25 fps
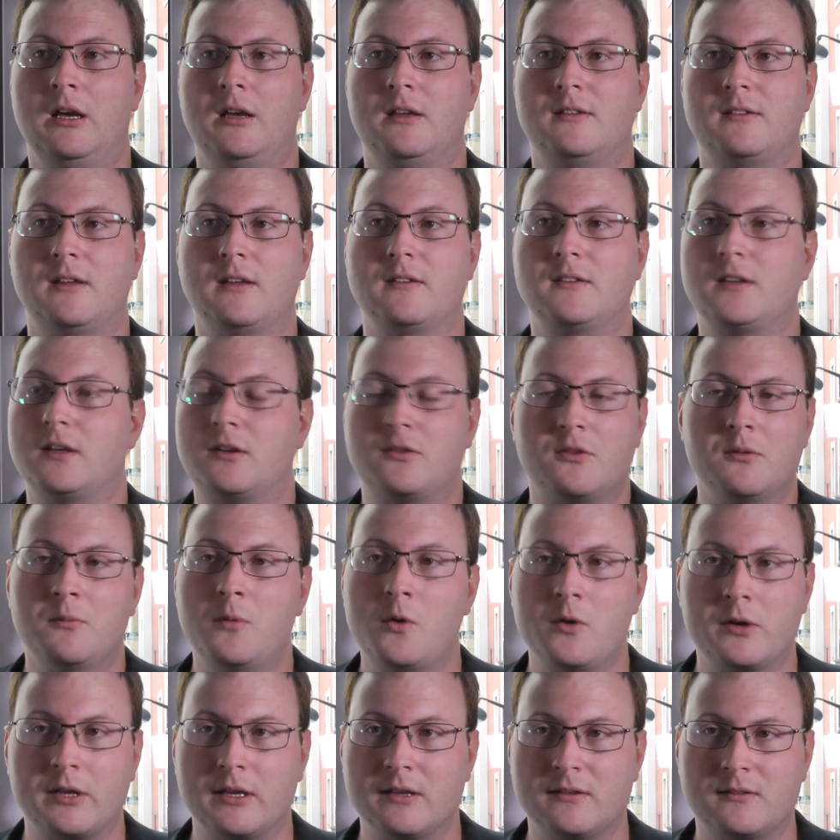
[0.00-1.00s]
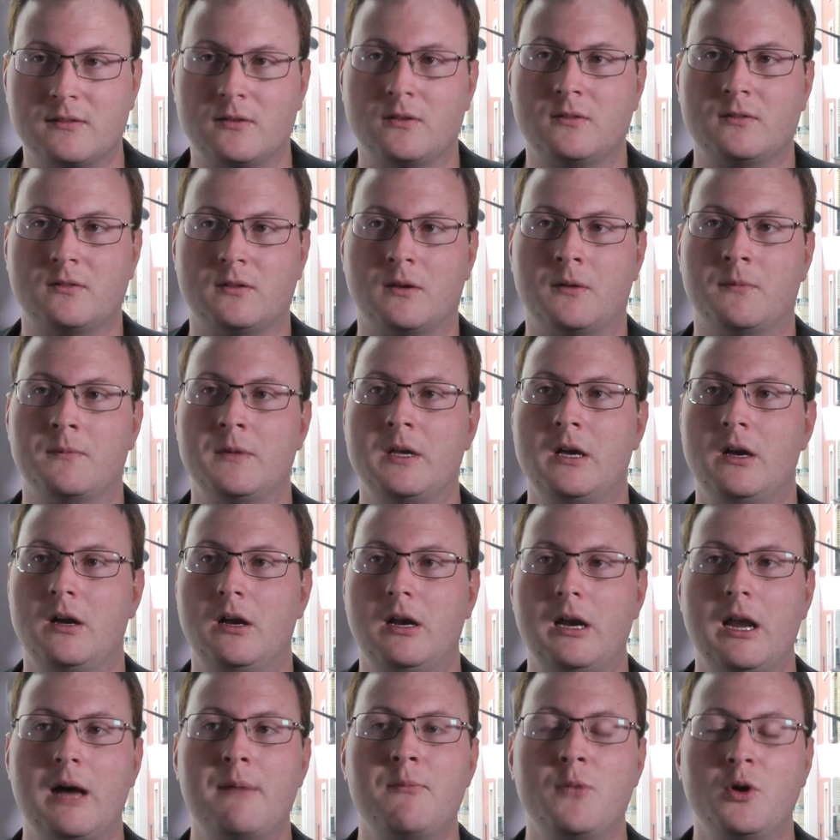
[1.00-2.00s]
Ça n'a strictement aucun sens.
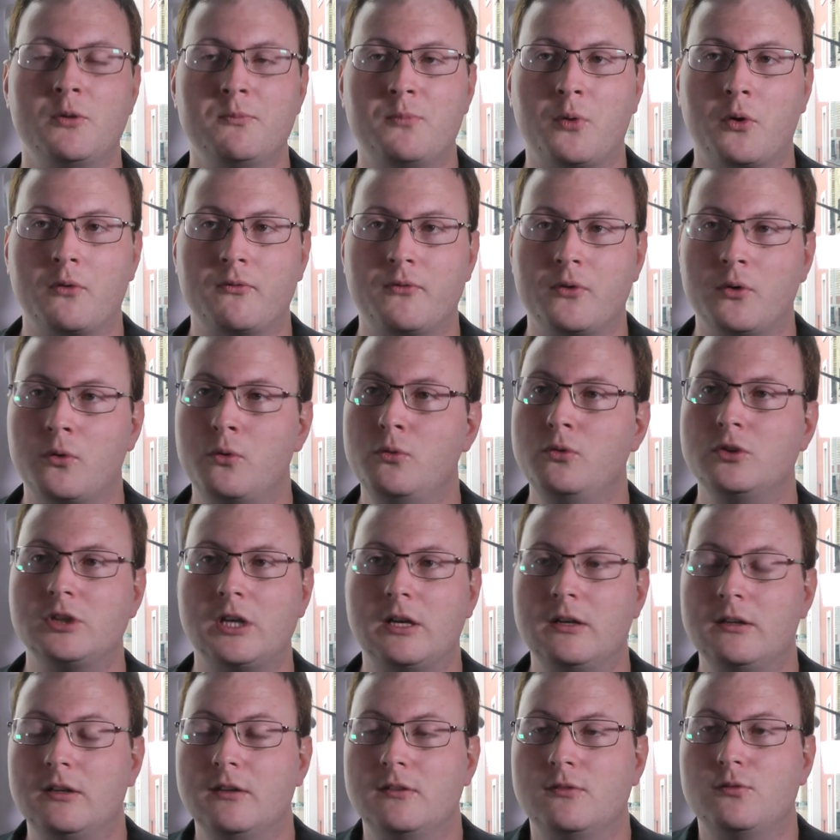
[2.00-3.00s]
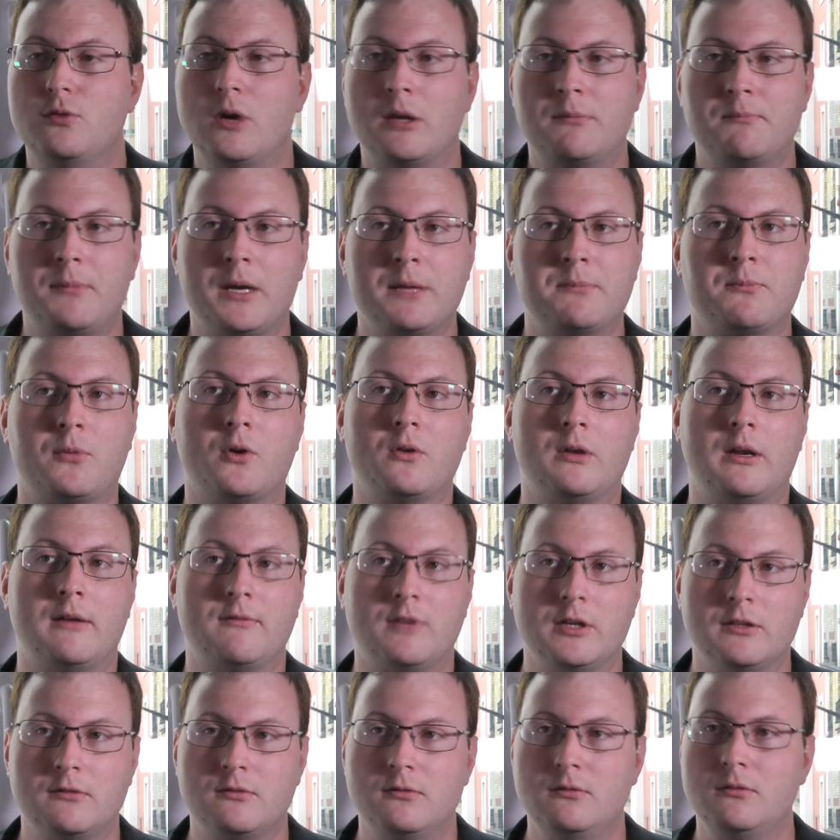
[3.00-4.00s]
L'amende pour le feu rouge, elle ne dissuade pas de prendre la
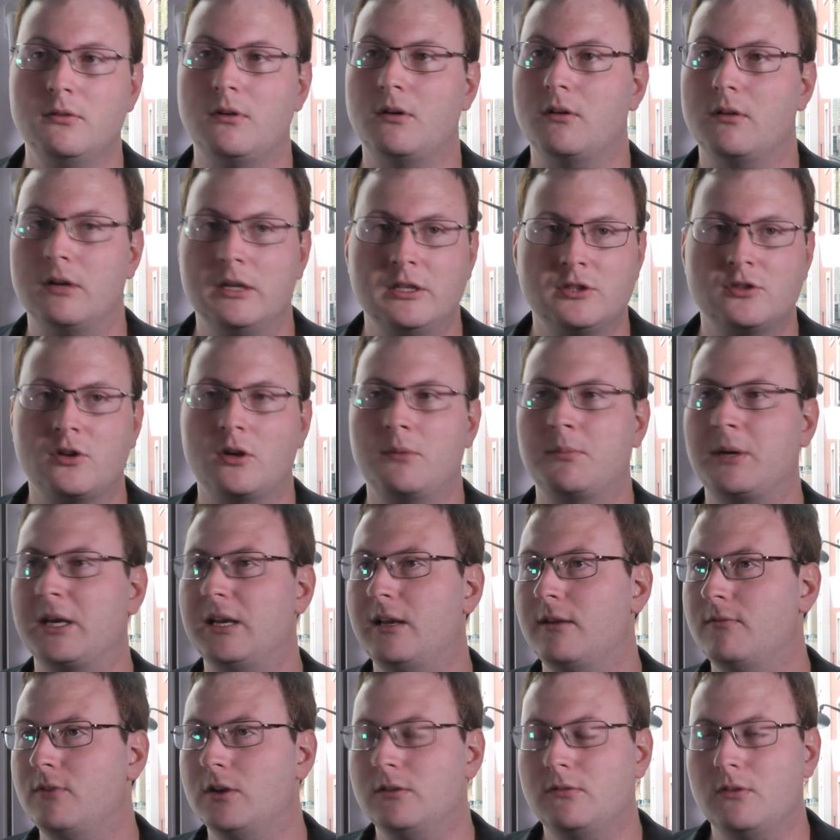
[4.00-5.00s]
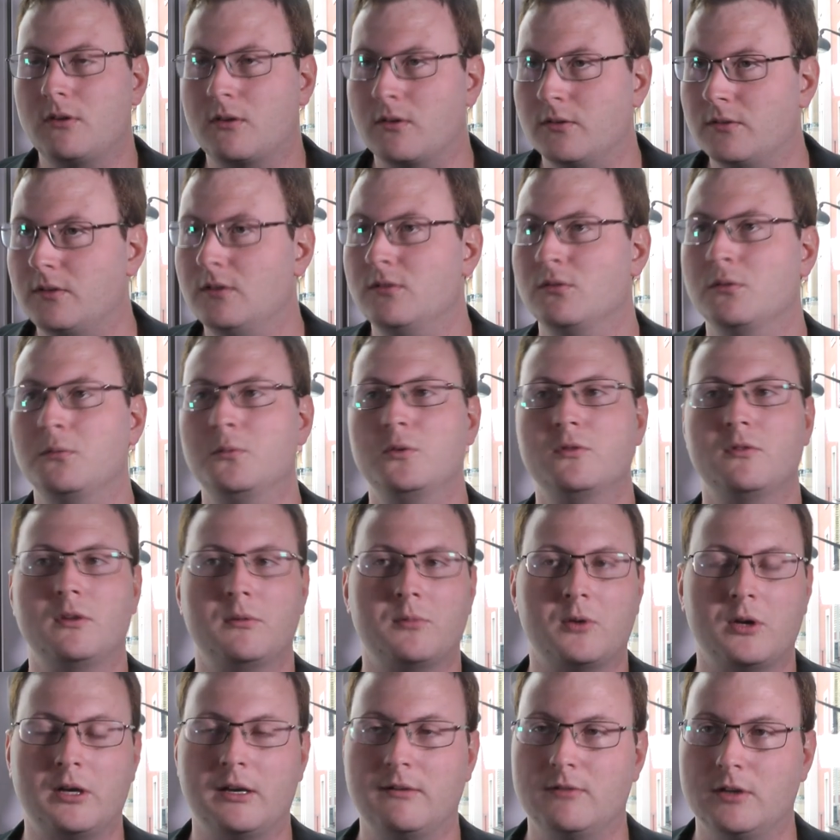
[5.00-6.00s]
voiture. Les gens, ils prennent la voiture quand ils ont besoin de
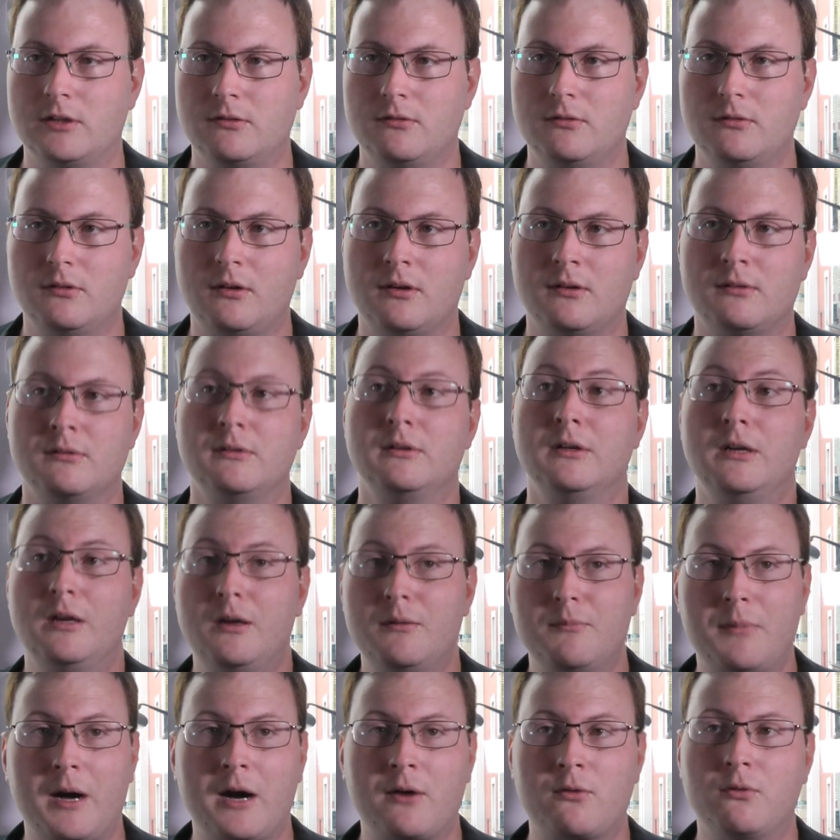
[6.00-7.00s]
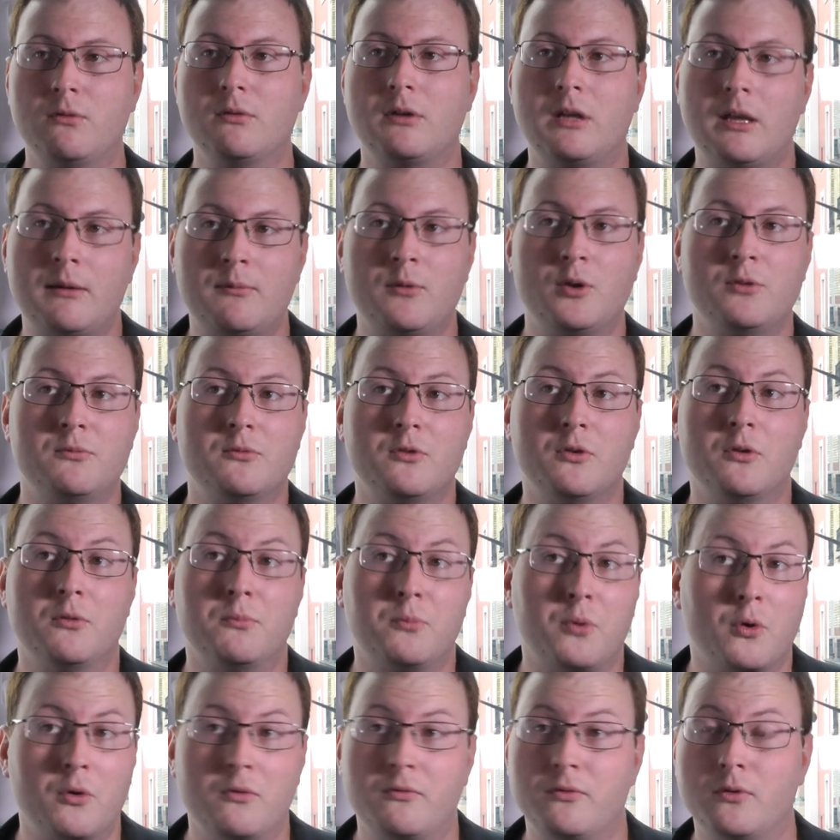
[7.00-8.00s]
prendre la voiture. Par contre, l'amende
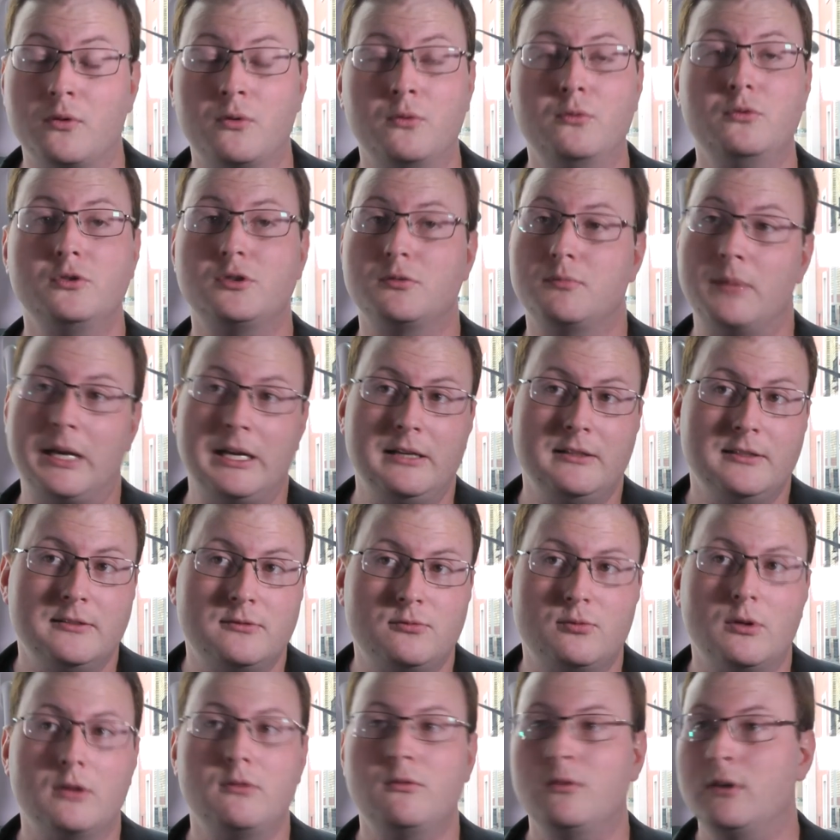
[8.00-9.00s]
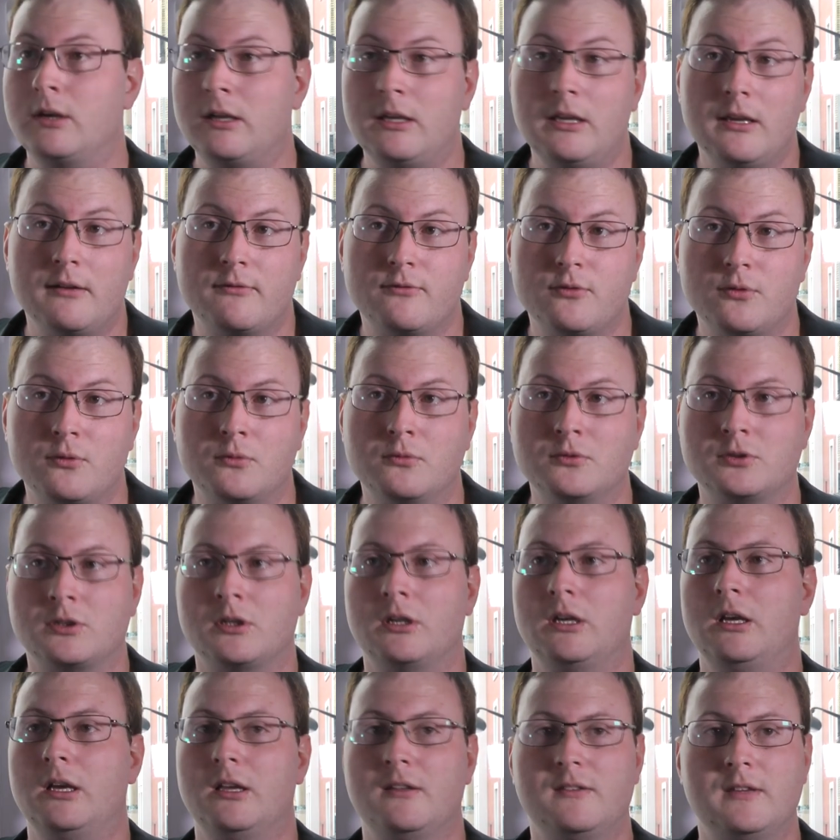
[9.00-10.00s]
pour le feu rouge, bah, elle dissuade de griller un feu rouge.
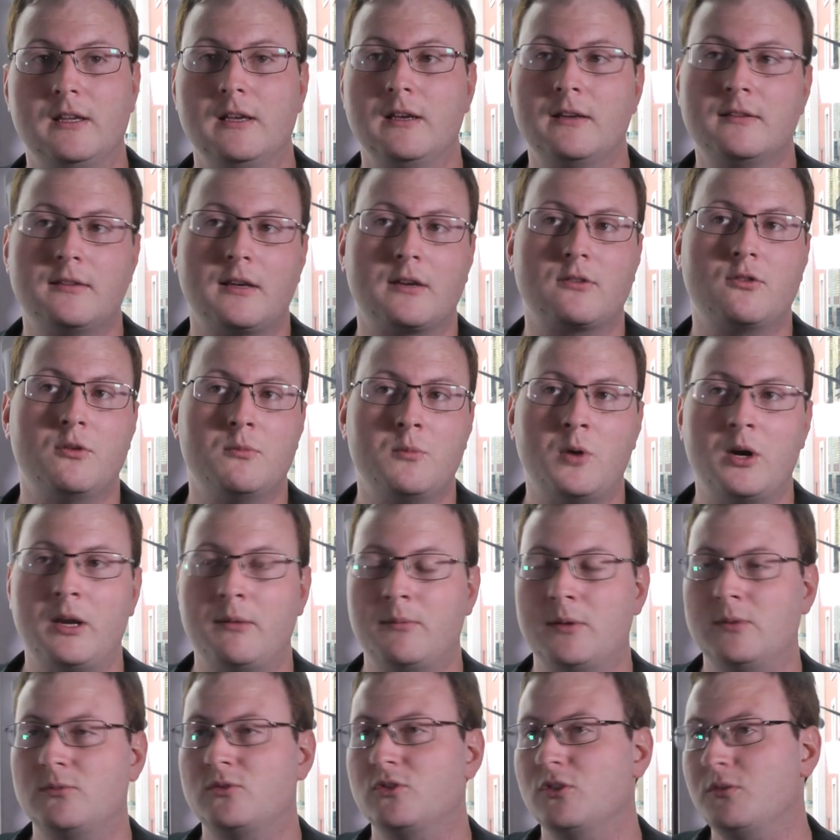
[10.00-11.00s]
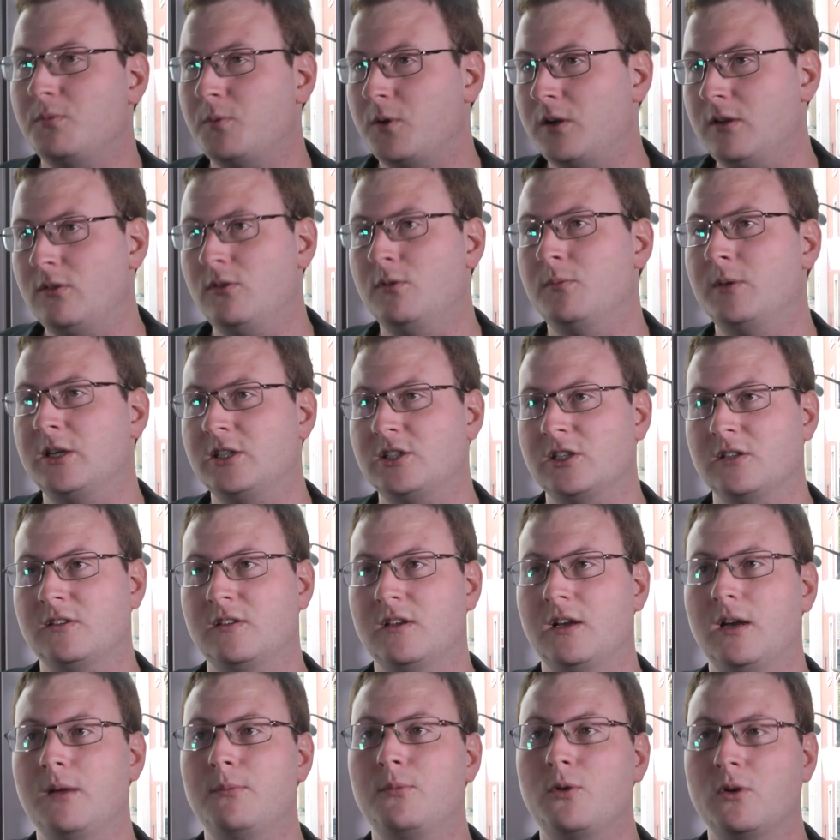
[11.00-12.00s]
C'est exactement la même chose pour les
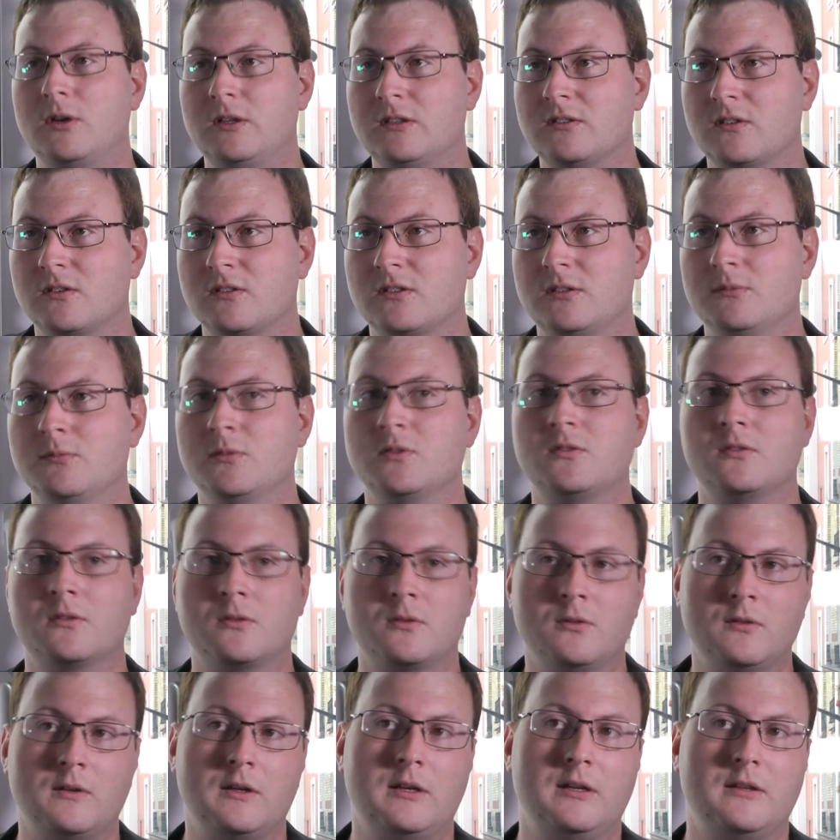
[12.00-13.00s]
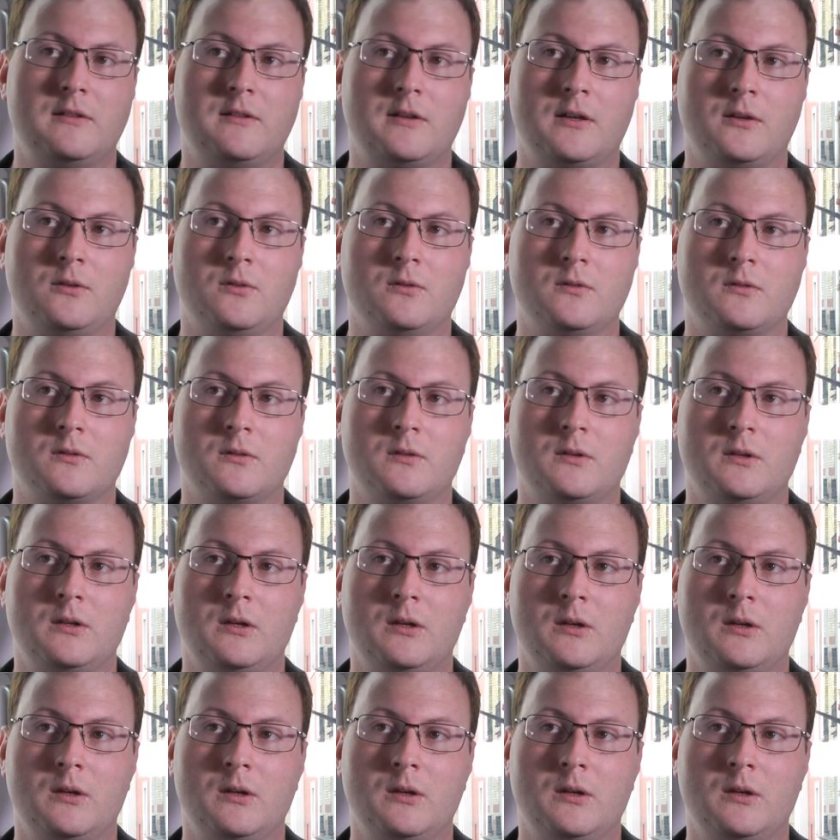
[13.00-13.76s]
dommages-intérêts pour licenciement sans causer les sérieuses.